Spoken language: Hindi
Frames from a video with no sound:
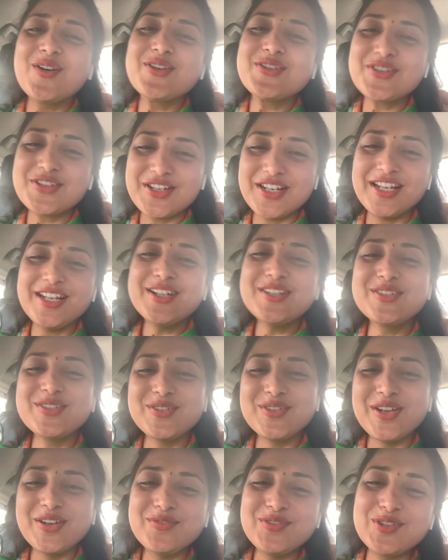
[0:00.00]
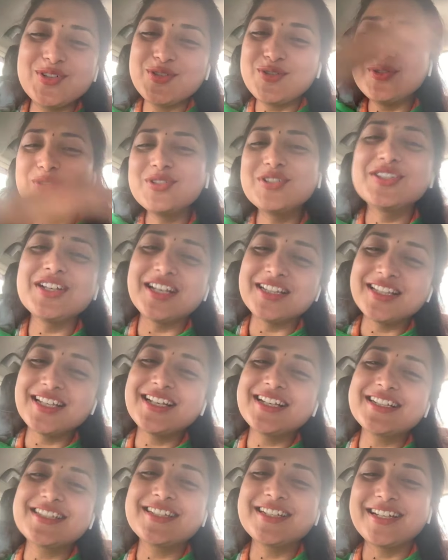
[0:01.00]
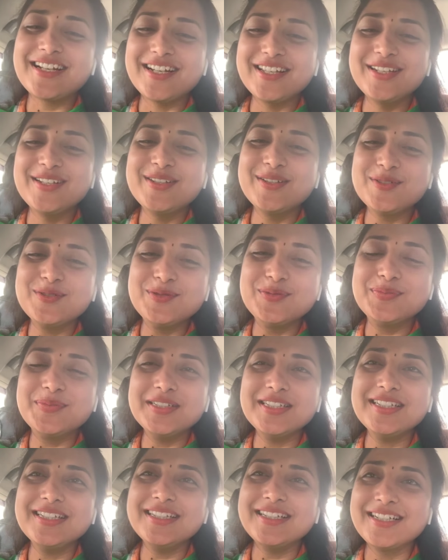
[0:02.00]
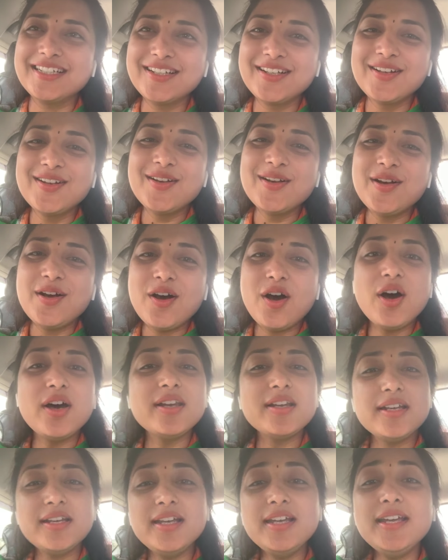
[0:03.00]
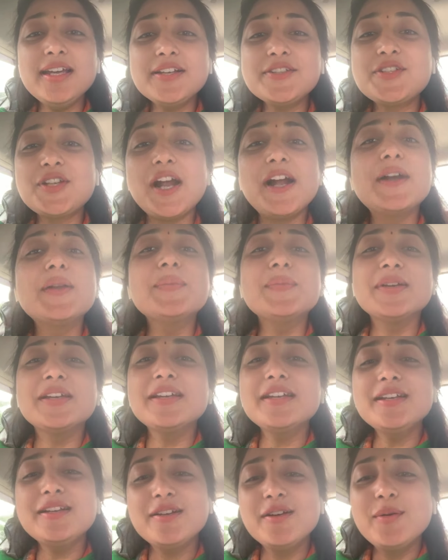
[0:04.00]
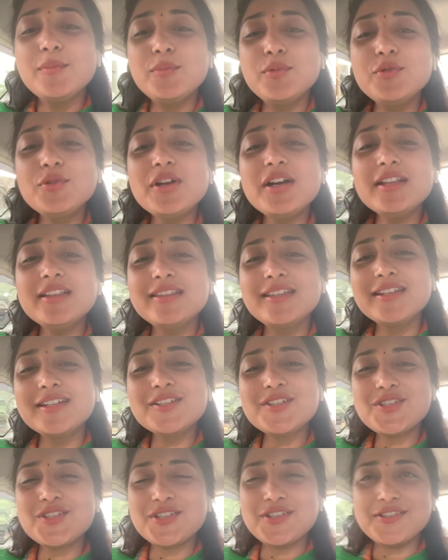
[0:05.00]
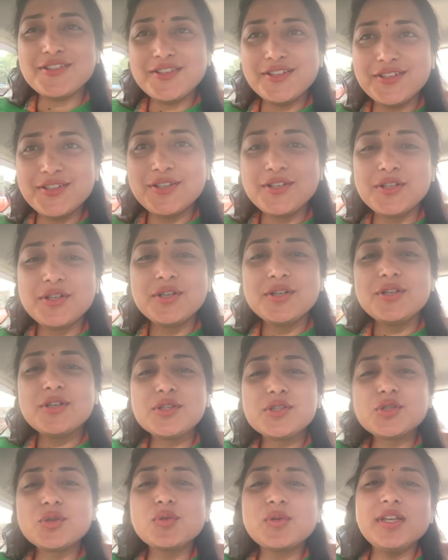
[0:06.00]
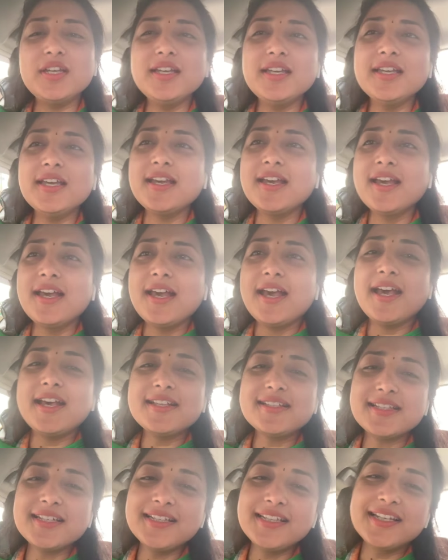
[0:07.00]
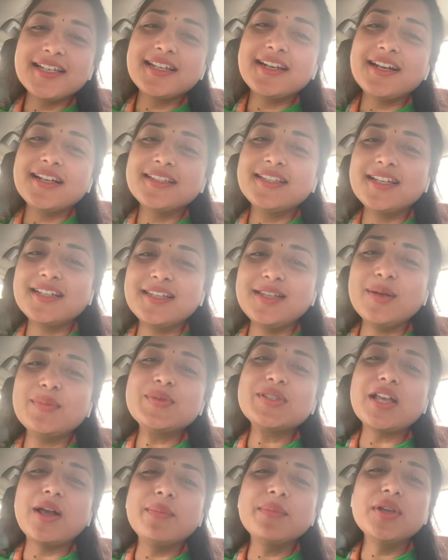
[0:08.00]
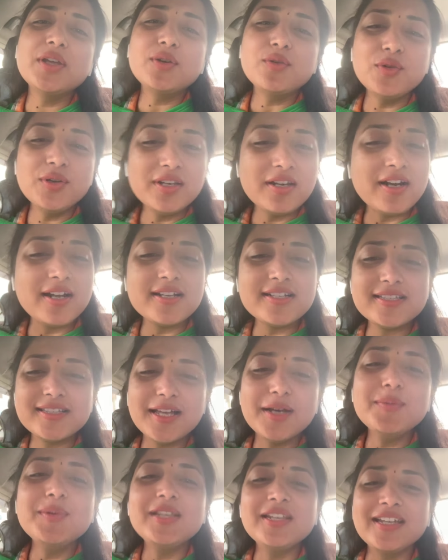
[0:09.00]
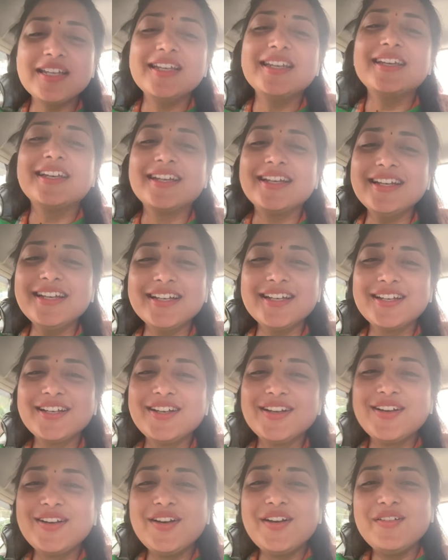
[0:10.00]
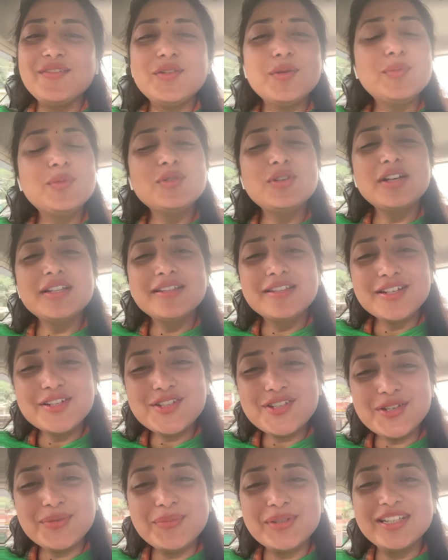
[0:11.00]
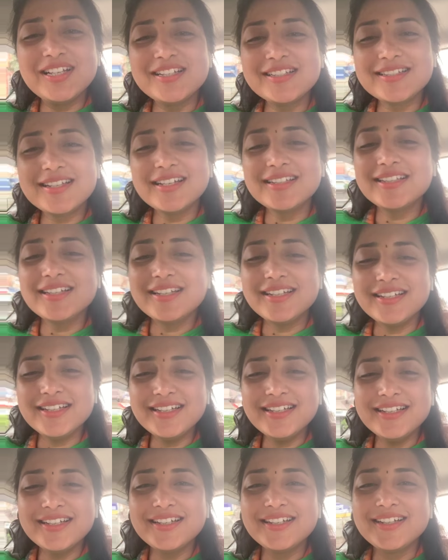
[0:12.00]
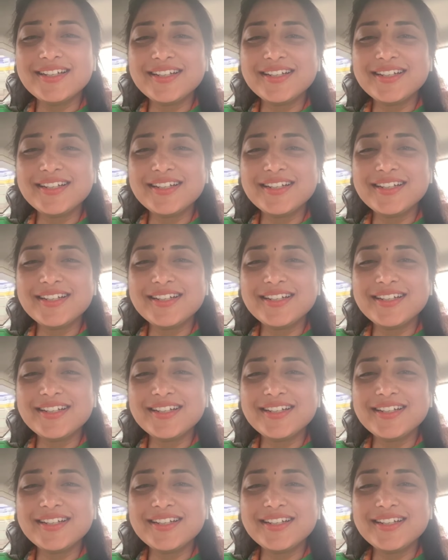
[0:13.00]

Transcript: और शेर जो है वो कूद जाता है शिकारी के ऊपर और एक क्षण में पूरा दृश्य जो कि ऐसा दिख रहा था कि अब सामने कोई रास्ता भी नहीं है वो पूरा दृश्य बदल जाता है